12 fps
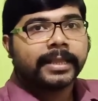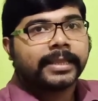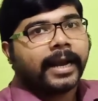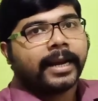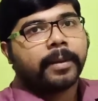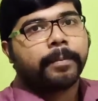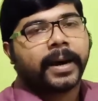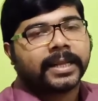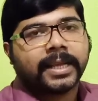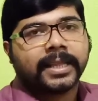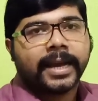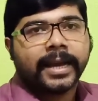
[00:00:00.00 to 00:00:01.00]
তাকে
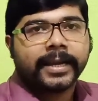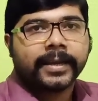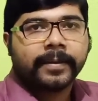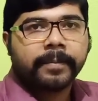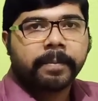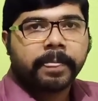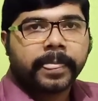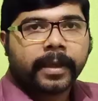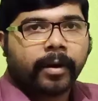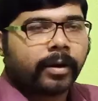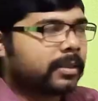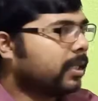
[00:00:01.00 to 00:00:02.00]
বাধা দেয়
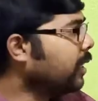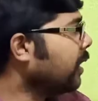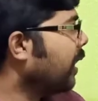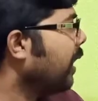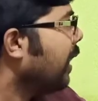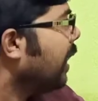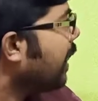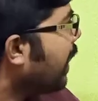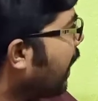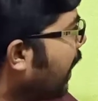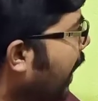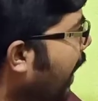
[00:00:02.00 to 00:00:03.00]
অর্থাৎ
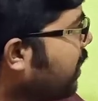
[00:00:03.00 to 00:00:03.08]
এই